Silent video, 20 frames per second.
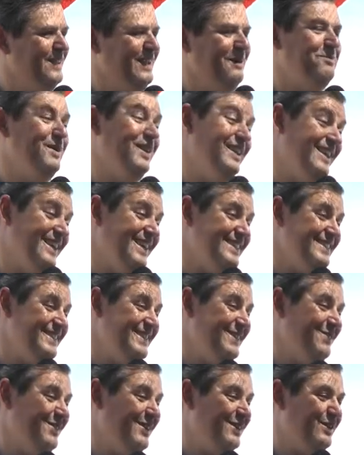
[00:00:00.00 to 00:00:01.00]
da piel de
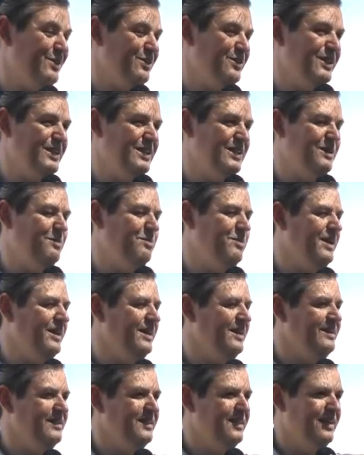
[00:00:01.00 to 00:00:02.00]
gallina ver todo este
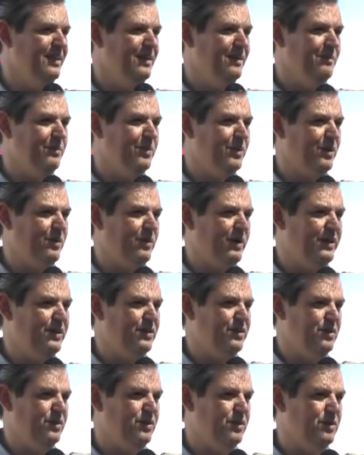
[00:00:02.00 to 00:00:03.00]
despliegue, por
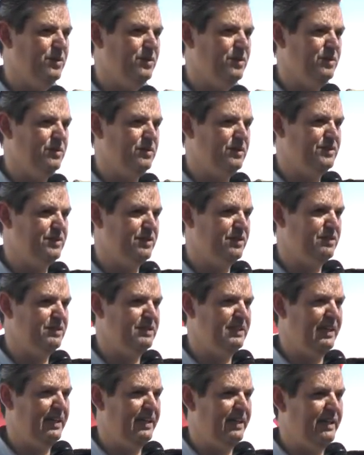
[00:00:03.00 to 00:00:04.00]
cuanto
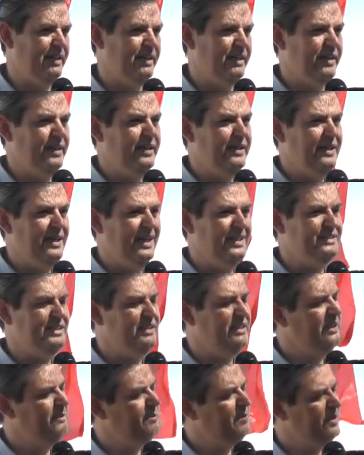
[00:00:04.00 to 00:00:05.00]
nosotros ya
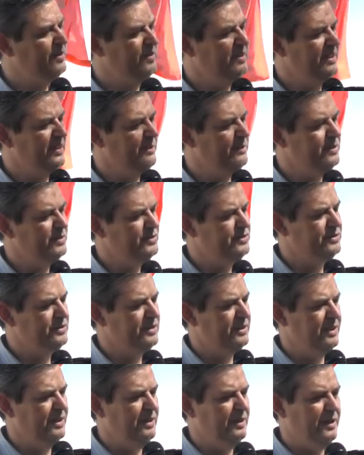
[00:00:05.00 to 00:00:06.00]
hace tiempo que
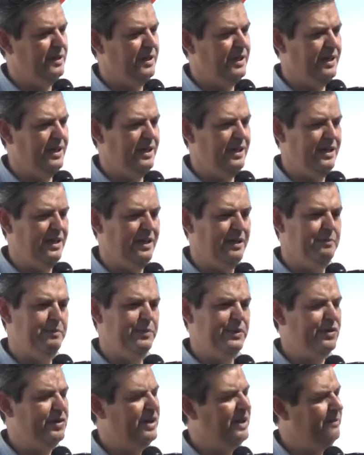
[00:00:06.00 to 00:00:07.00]
veníamos eh,
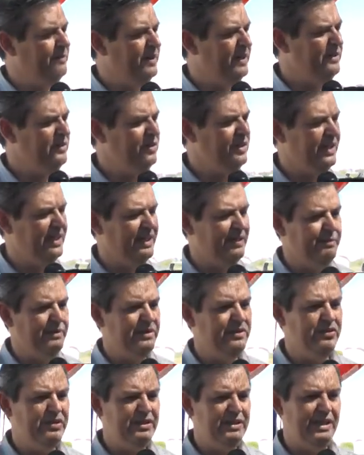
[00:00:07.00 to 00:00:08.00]
programando y
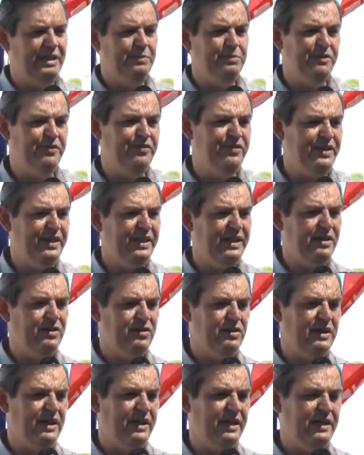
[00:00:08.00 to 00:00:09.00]
diagramando esta expoferia
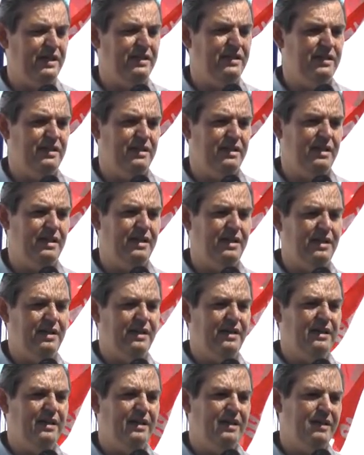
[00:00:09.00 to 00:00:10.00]
con la gente
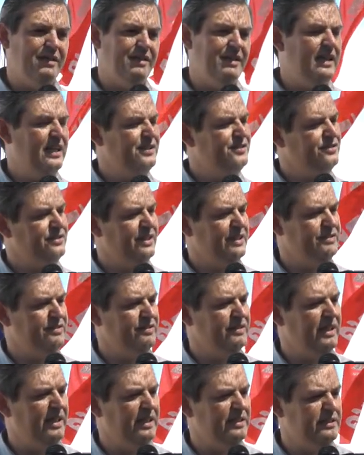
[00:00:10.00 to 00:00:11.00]
de, la
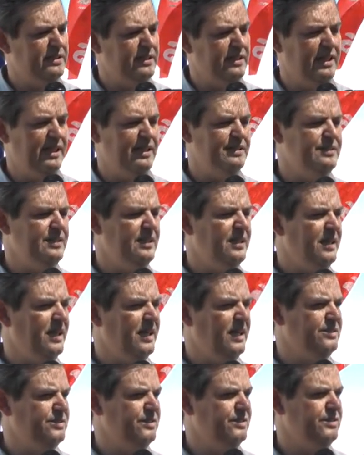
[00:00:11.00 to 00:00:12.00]
asociación de, las, la CIS, e
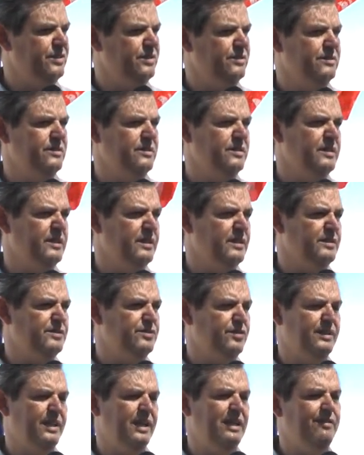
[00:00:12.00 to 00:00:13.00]
que es la Asociación
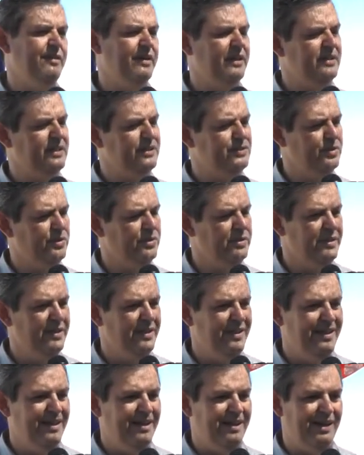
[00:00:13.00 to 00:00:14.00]
Zonal y Barreta Sur.
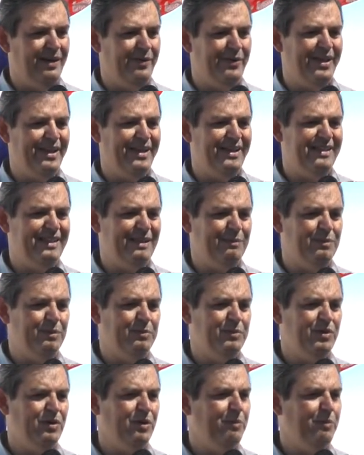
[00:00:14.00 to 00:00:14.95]
La verdad que estamos muy